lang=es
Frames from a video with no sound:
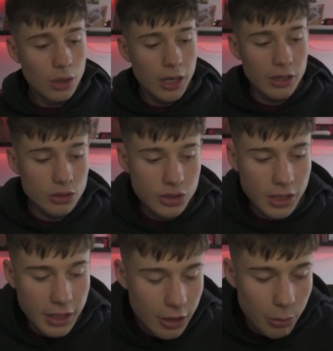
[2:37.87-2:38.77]

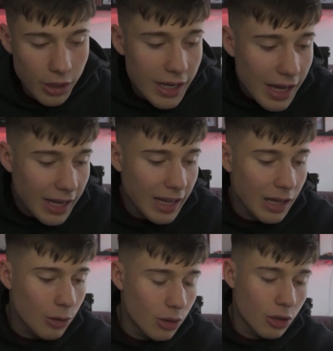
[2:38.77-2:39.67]
Entonces, como que nada,
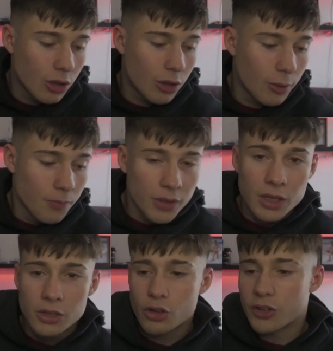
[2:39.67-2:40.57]
boludo,
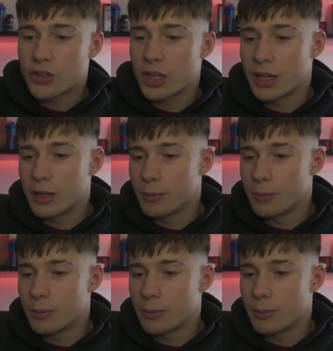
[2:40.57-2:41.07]
yo qué sé,